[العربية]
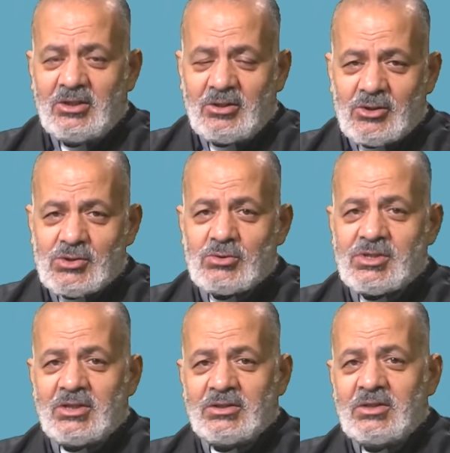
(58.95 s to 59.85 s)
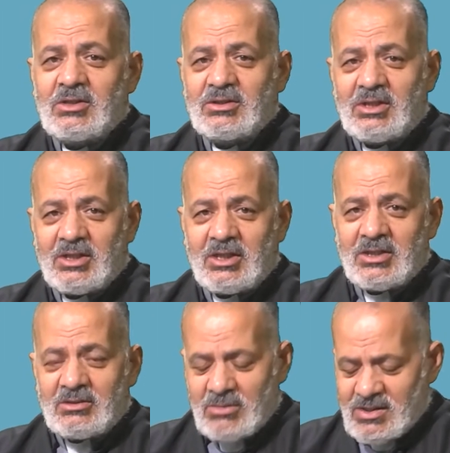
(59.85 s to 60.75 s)
خصوصا
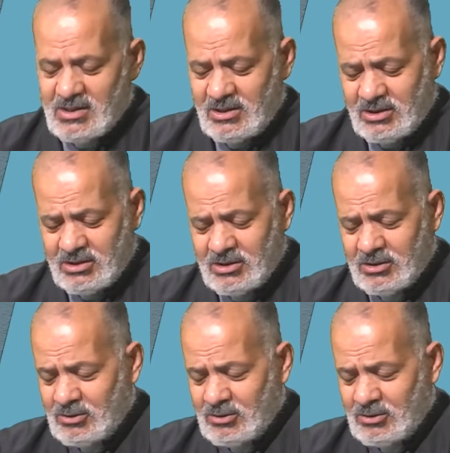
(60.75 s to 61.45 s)
تاريخنا المسيحي